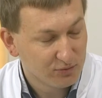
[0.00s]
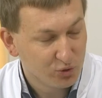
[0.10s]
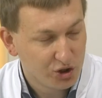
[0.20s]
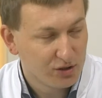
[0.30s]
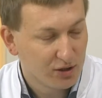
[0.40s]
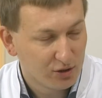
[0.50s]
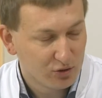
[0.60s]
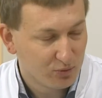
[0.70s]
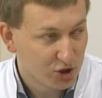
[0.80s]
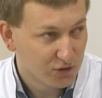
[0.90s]
мужчины,
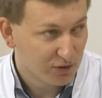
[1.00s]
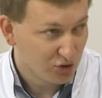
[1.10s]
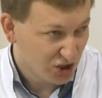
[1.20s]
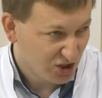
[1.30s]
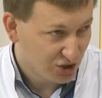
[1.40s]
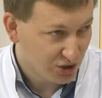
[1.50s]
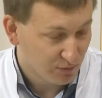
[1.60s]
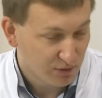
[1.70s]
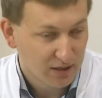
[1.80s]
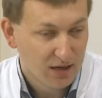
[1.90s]
которые проживают с
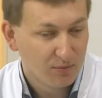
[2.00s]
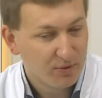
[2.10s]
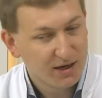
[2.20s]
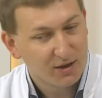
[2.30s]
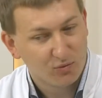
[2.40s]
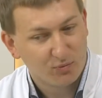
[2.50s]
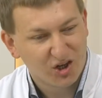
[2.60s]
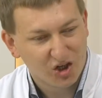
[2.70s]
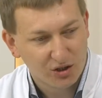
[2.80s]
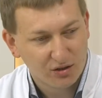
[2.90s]
женщинами, по ряду
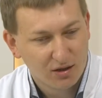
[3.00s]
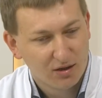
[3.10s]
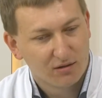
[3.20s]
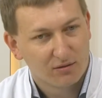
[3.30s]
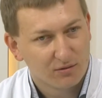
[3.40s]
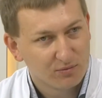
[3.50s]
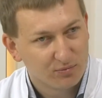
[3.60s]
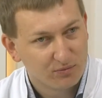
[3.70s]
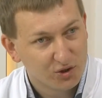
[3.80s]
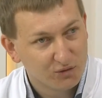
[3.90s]
причин
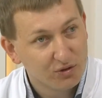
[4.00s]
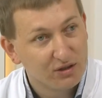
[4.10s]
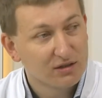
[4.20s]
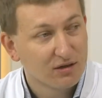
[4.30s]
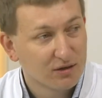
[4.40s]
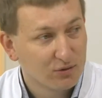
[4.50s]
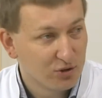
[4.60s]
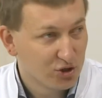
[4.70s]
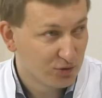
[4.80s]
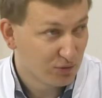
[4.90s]
живут несколько
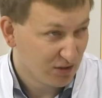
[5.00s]
дольше, чем